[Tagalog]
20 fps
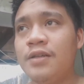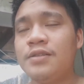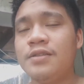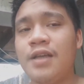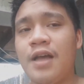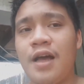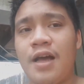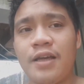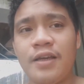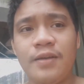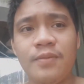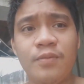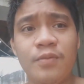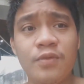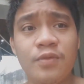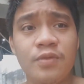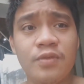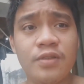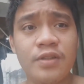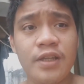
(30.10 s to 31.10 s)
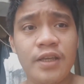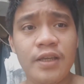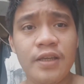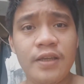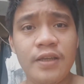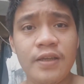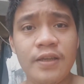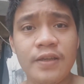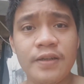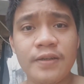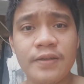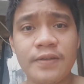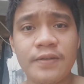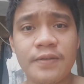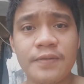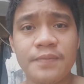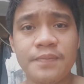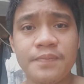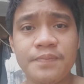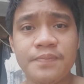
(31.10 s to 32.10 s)
sa aking munting
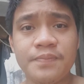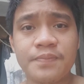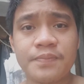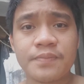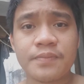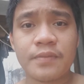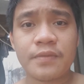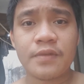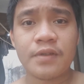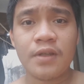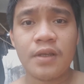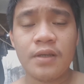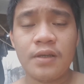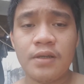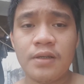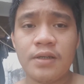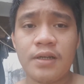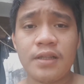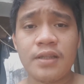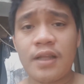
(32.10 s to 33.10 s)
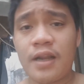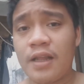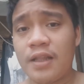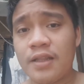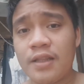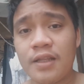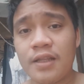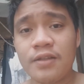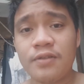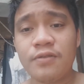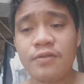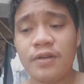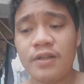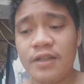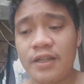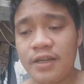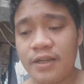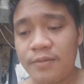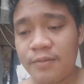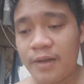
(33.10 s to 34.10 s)
katarantaduhan
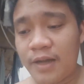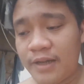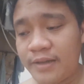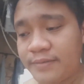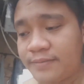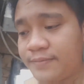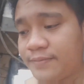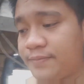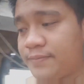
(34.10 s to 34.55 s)
na naman